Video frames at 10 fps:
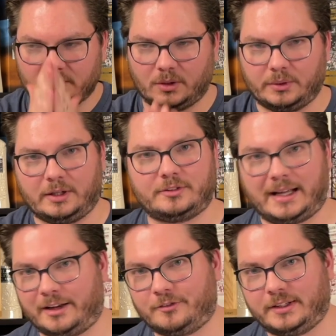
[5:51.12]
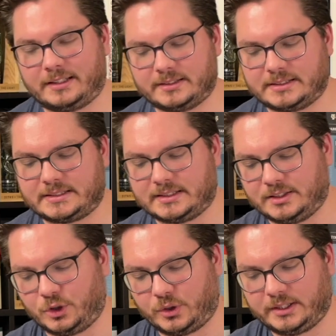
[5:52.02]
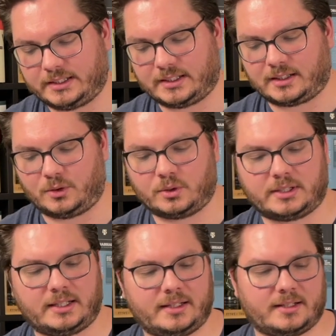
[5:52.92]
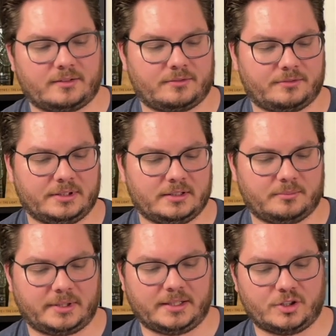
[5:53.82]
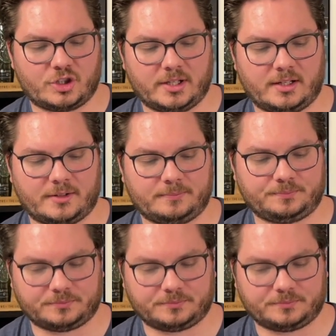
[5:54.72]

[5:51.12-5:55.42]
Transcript: Oh ja, auf der Handfläche ist deutlicher Rauch da, da findet man ihn schneller.